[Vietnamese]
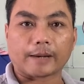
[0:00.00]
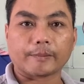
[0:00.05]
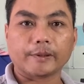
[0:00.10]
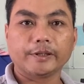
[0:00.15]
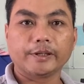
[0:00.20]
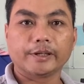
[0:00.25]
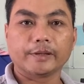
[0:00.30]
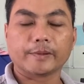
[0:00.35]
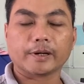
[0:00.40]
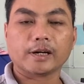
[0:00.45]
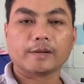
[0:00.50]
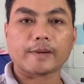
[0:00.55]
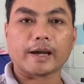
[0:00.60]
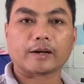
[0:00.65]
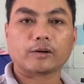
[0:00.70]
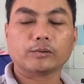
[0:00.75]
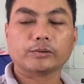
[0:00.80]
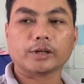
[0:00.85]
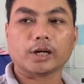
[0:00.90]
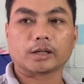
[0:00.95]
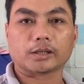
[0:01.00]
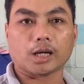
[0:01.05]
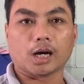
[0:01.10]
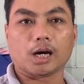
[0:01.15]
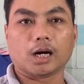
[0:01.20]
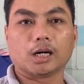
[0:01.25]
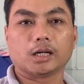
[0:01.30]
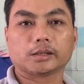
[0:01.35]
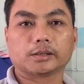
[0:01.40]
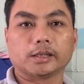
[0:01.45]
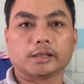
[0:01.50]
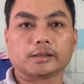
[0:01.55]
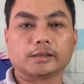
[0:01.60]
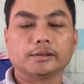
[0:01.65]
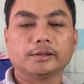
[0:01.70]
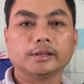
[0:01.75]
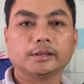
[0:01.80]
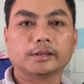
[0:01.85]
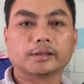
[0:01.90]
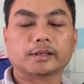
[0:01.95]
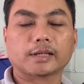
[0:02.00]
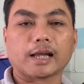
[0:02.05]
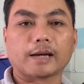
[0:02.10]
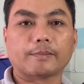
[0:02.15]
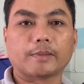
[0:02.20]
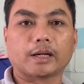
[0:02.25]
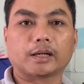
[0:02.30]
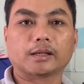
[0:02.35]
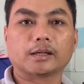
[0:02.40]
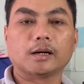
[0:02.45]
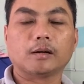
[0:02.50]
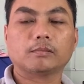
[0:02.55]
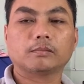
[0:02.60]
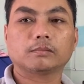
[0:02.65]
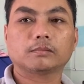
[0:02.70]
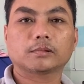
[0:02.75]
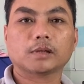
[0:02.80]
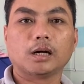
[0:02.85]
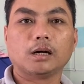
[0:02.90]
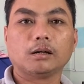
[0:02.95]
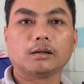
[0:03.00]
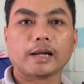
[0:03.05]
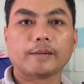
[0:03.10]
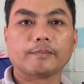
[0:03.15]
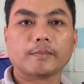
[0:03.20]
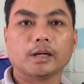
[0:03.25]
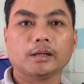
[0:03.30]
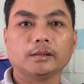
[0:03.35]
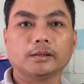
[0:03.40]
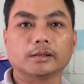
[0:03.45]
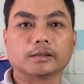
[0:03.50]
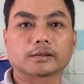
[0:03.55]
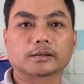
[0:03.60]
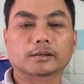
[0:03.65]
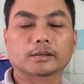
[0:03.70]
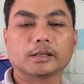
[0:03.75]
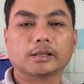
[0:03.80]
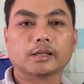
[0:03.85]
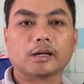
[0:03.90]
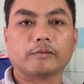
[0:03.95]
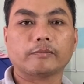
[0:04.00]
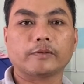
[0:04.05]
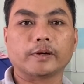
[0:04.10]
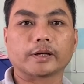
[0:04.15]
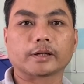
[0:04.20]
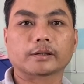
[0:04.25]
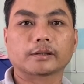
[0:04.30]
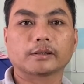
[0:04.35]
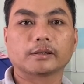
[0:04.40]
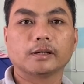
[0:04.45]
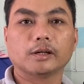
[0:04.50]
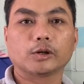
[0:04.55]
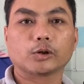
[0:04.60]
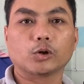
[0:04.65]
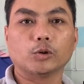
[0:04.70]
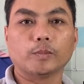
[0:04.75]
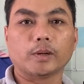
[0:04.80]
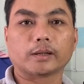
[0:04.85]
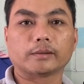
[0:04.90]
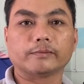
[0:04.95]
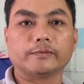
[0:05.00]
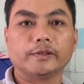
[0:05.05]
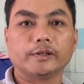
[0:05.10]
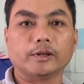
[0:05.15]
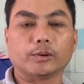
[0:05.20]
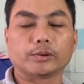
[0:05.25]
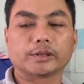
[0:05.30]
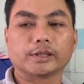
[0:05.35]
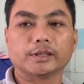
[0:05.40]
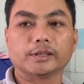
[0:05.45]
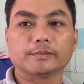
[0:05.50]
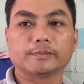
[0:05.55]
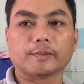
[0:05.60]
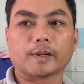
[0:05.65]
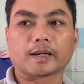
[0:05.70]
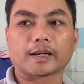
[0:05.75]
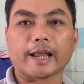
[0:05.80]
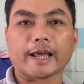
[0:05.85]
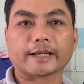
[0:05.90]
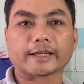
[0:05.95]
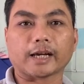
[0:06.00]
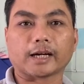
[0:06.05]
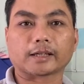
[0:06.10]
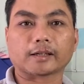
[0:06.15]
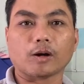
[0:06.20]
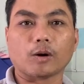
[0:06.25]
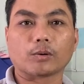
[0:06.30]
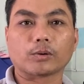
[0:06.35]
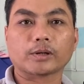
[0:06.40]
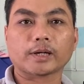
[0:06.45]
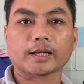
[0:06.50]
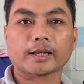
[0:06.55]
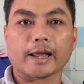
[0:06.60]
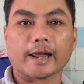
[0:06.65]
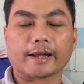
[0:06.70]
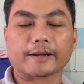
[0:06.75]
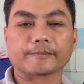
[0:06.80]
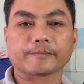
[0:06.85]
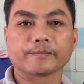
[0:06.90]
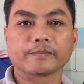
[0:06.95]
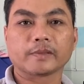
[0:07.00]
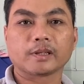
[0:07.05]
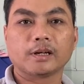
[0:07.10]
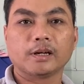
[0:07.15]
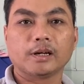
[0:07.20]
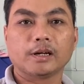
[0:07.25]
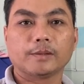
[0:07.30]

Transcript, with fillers: làm cái gì mà các bạn cũng chờ thợ thì thứ nhất là mình không có đáp ứng được cái công việc của mình ví dụ như mình đang nhận đồ của khách hàng